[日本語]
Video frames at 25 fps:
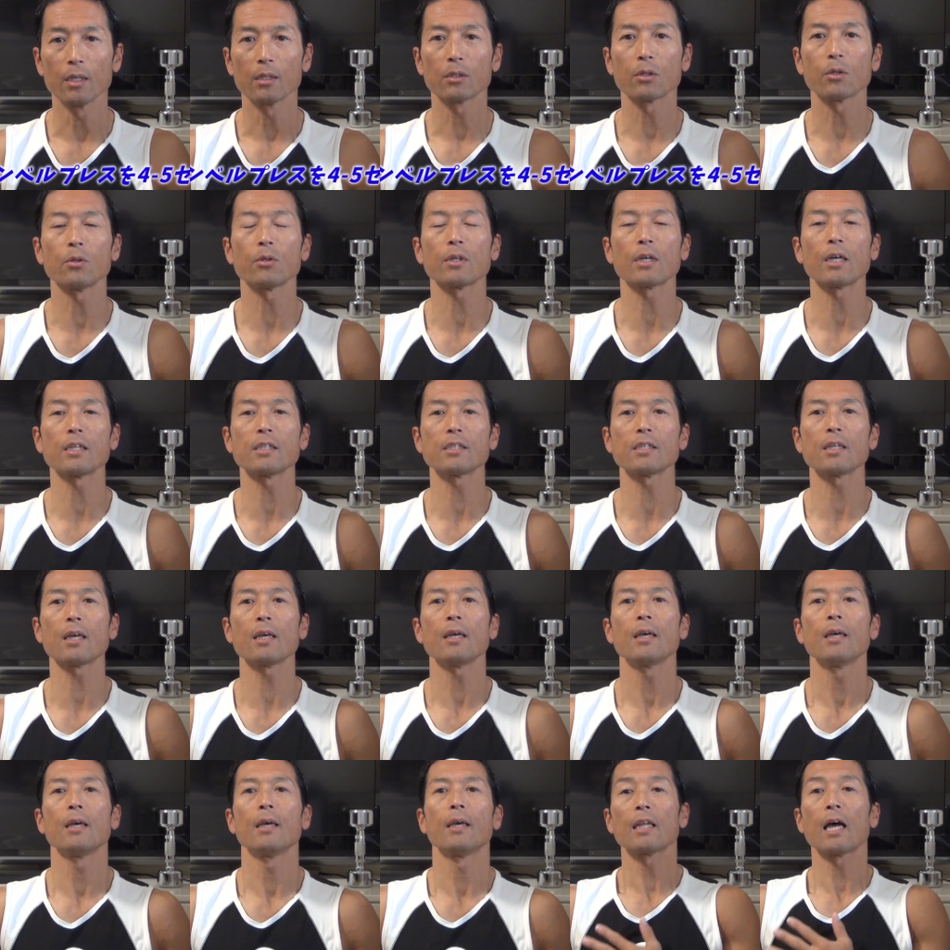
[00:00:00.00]
という感じ
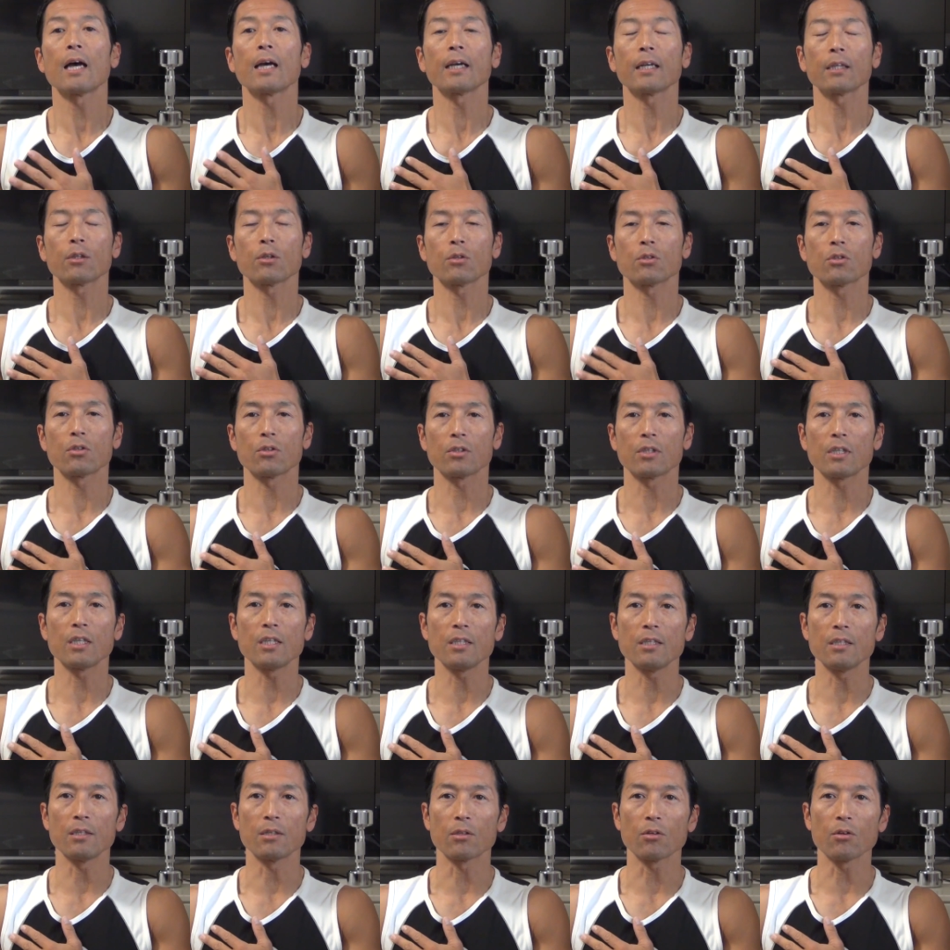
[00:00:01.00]
で、ターゲットする
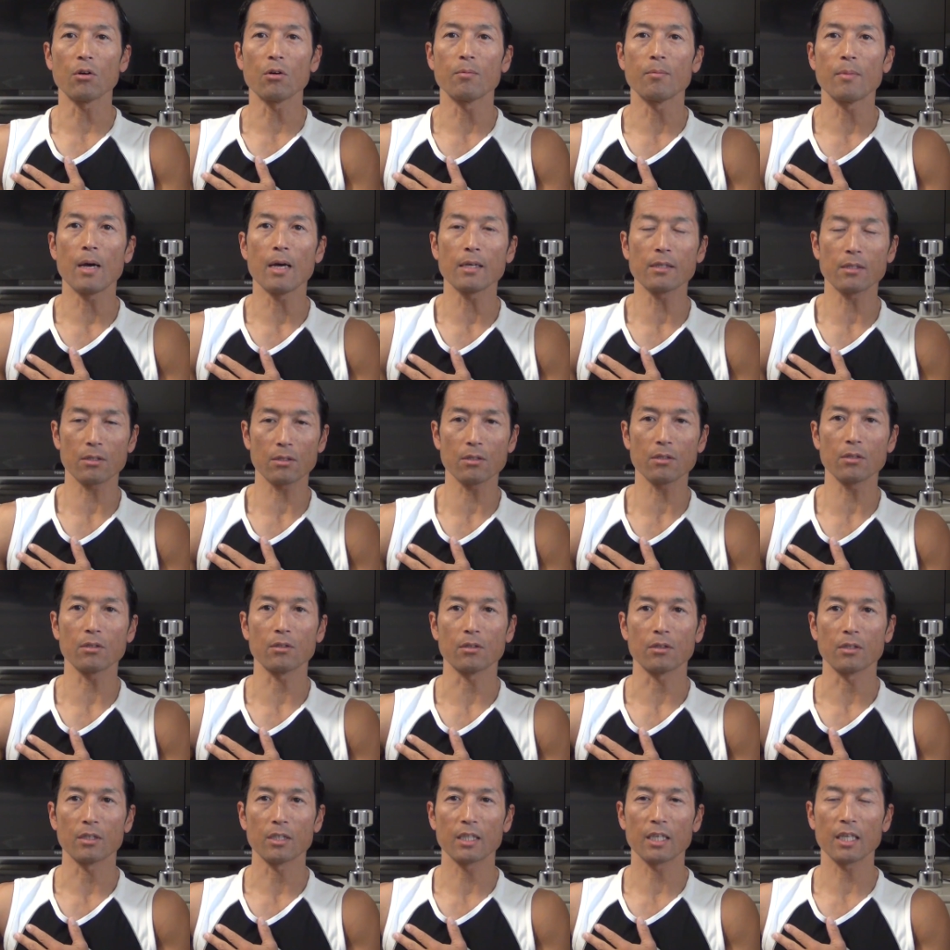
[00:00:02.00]
筋肉をま
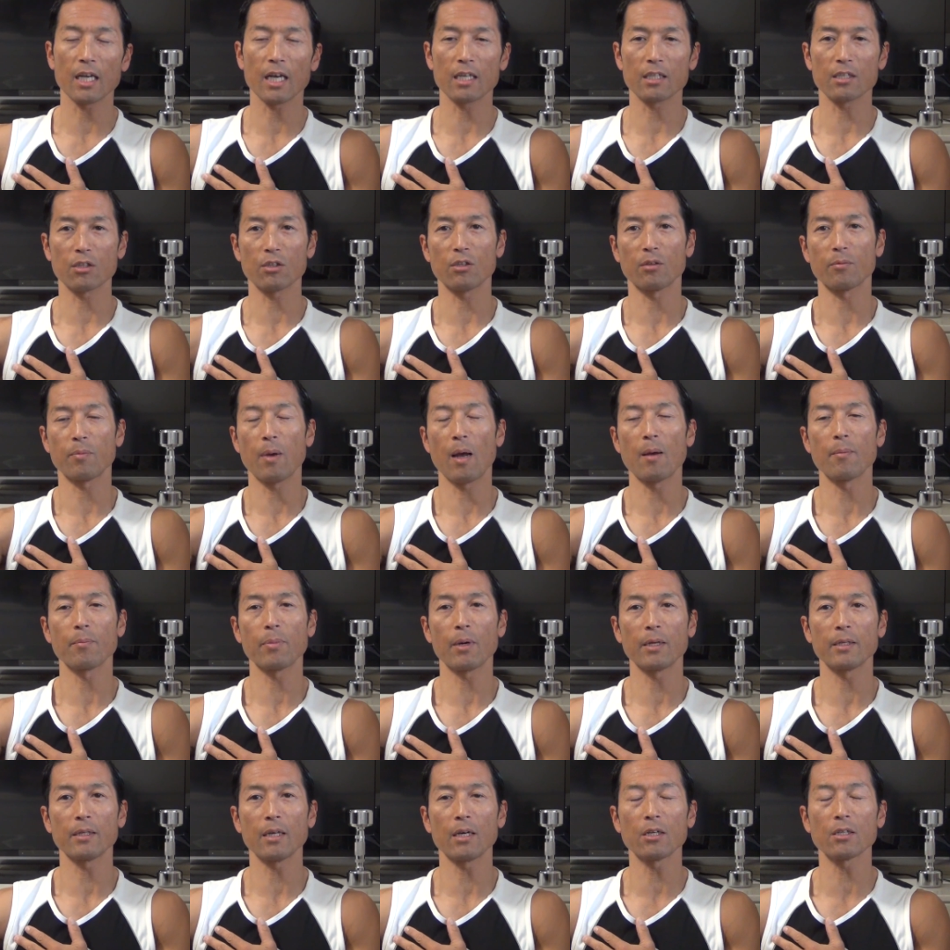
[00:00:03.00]
ず効かせる、
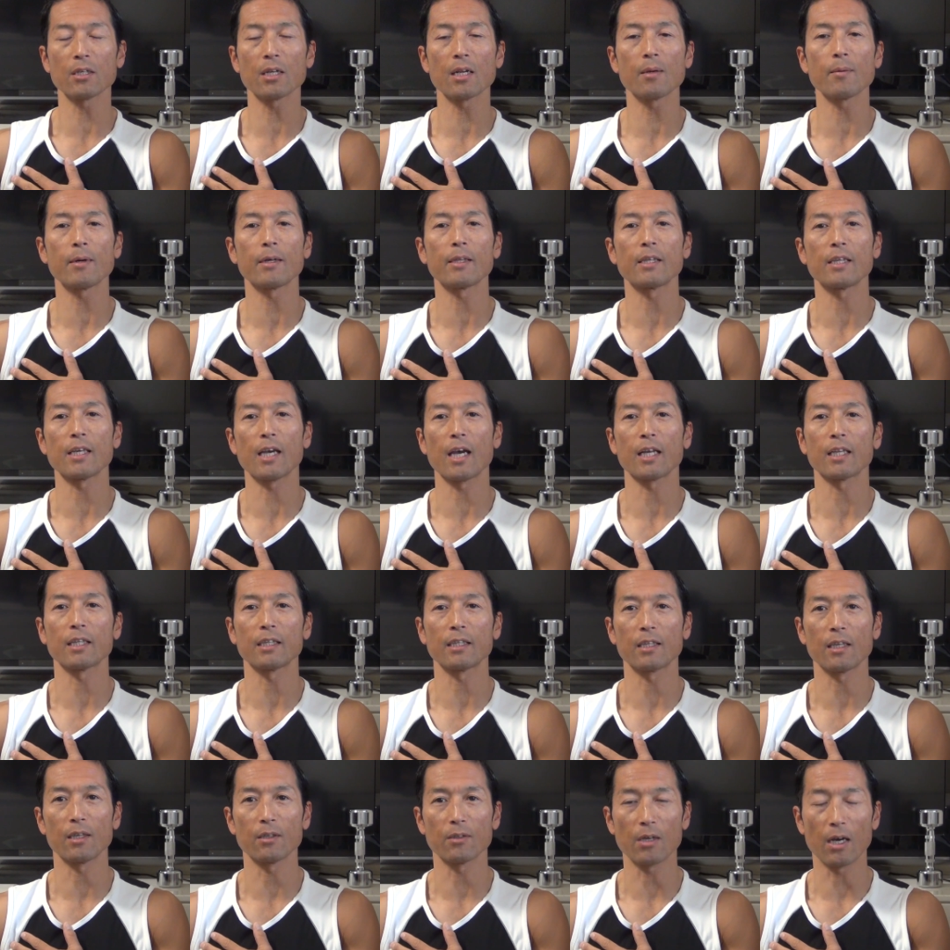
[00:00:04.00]
パンパンになるぐらいまで
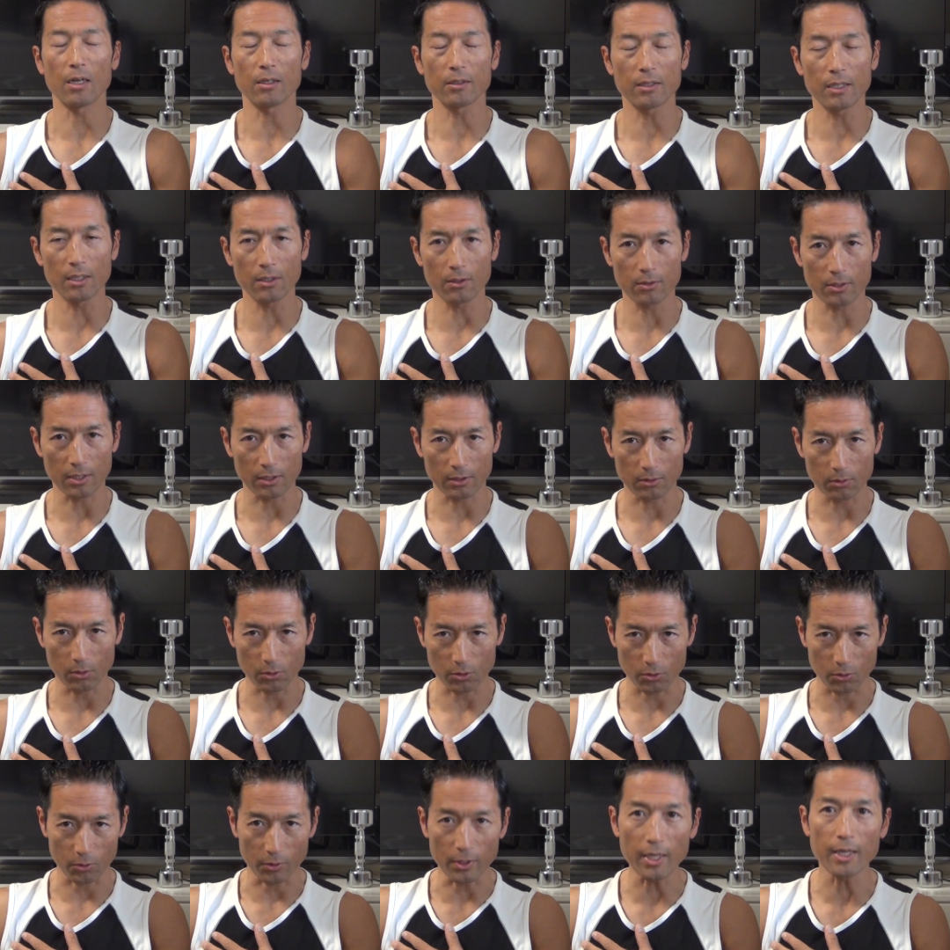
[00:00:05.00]
やっていく。ある程度セット
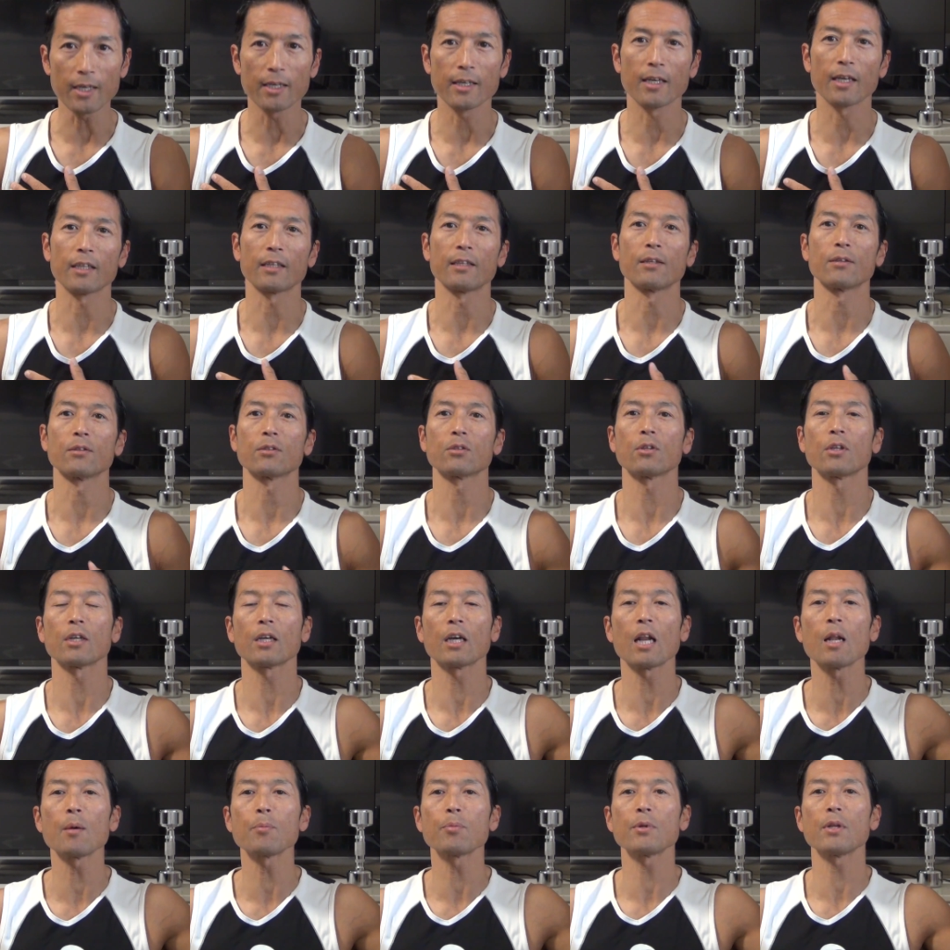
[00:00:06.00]
数をね、やっていく。そ
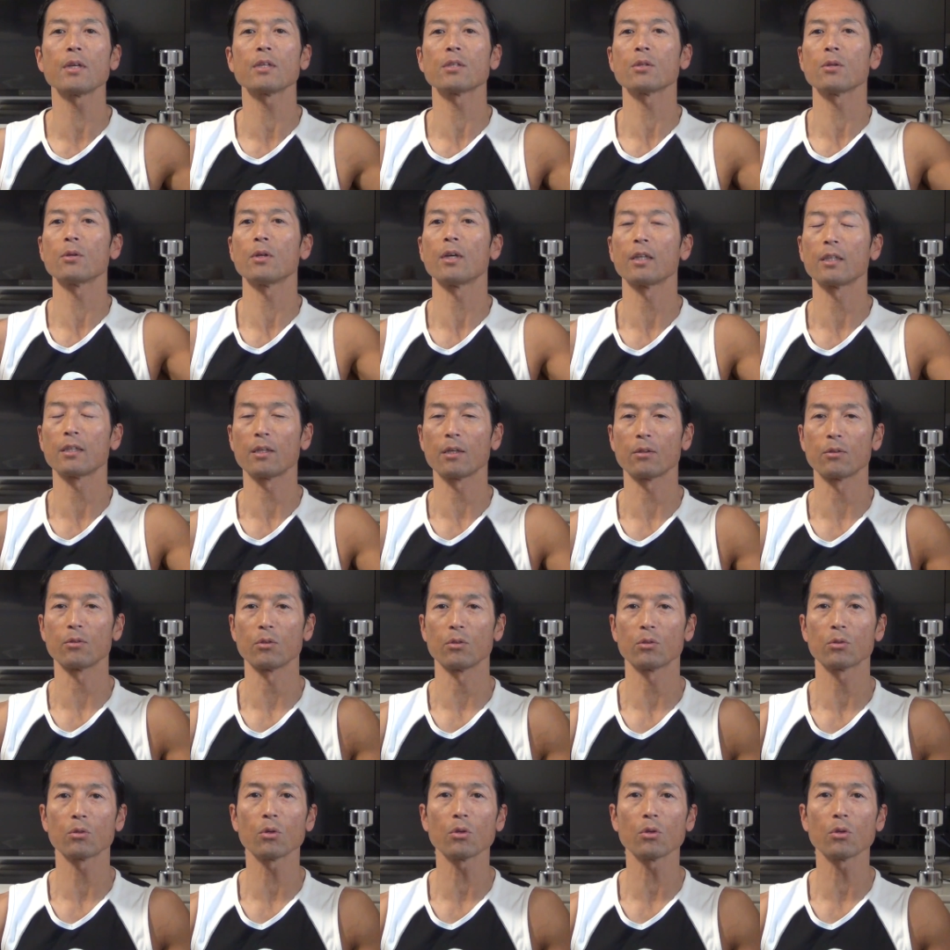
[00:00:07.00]
れからプレスをやっていく。